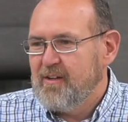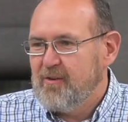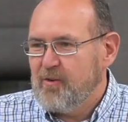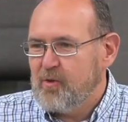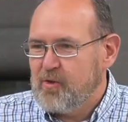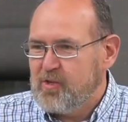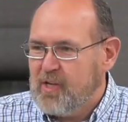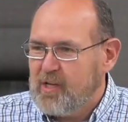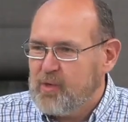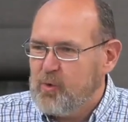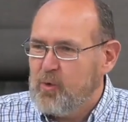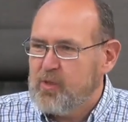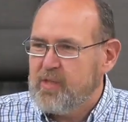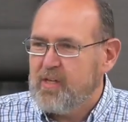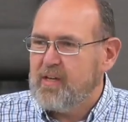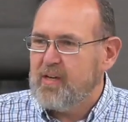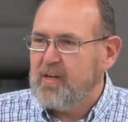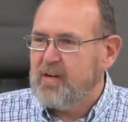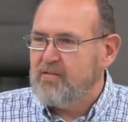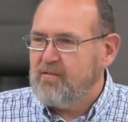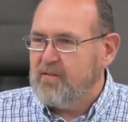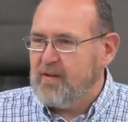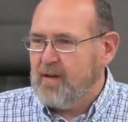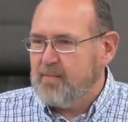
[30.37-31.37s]
уже
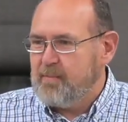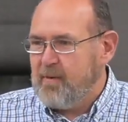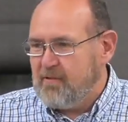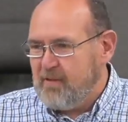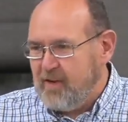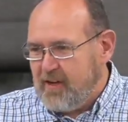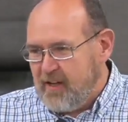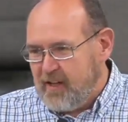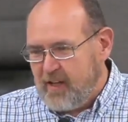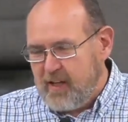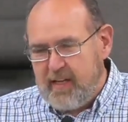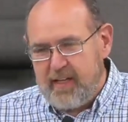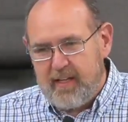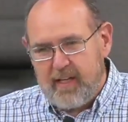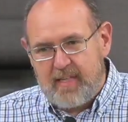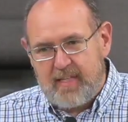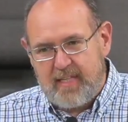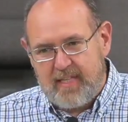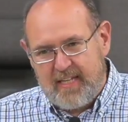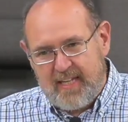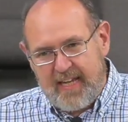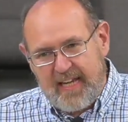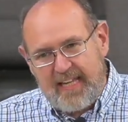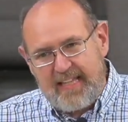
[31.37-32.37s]
кто-то обговаривает какие-то
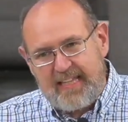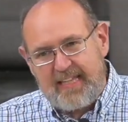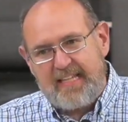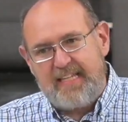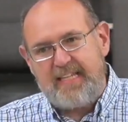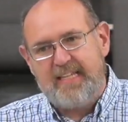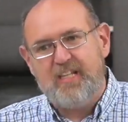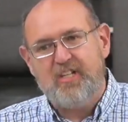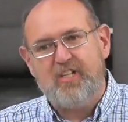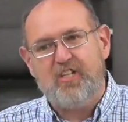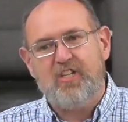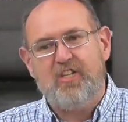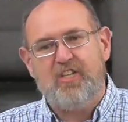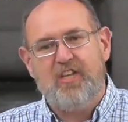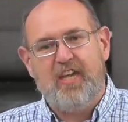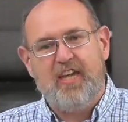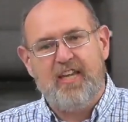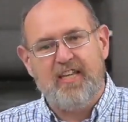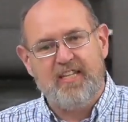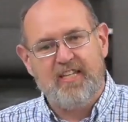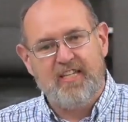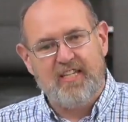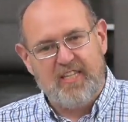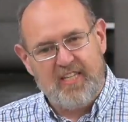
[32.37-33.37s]
ценности
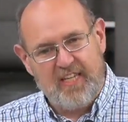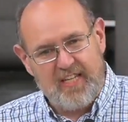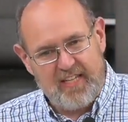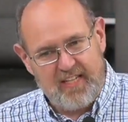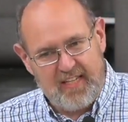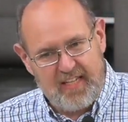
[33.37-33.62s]
житейские,